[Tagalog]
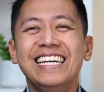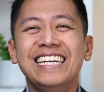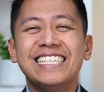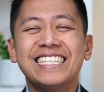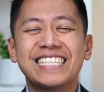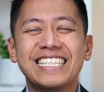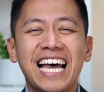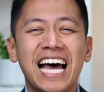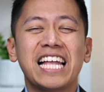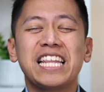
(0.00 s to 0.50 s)

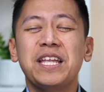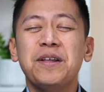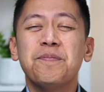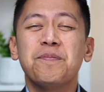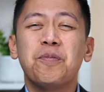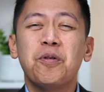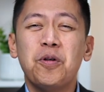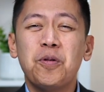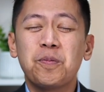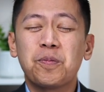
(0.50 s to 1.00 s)
sa ating
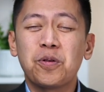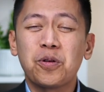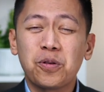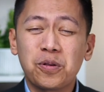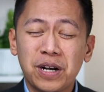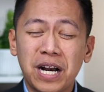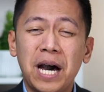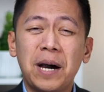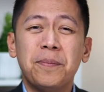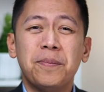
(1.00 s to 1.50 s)
pong
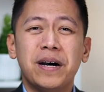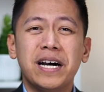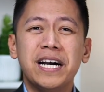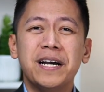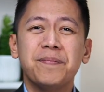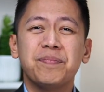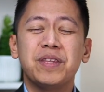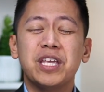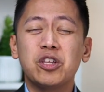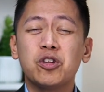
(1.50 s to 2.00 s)

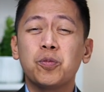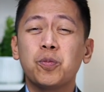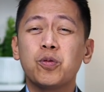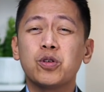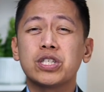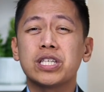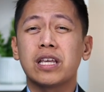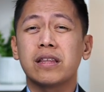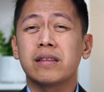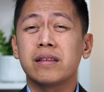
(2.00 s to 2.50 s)
programa dito
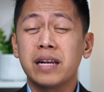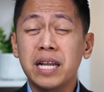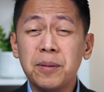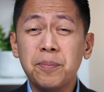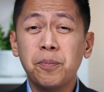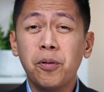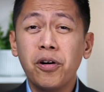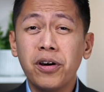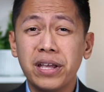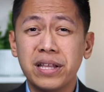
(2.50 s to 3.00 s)
po sa Three
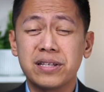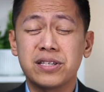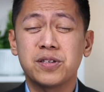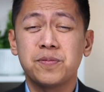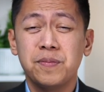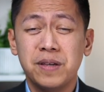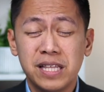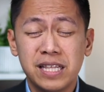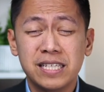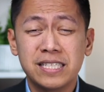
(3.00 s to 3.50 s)
Points
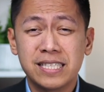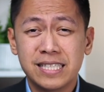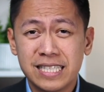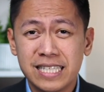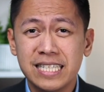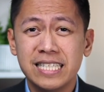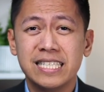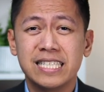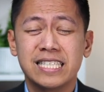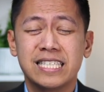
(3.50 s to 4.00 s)

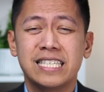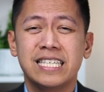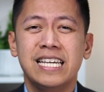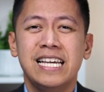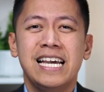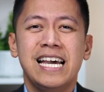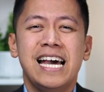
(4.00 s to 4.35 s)
Ministries.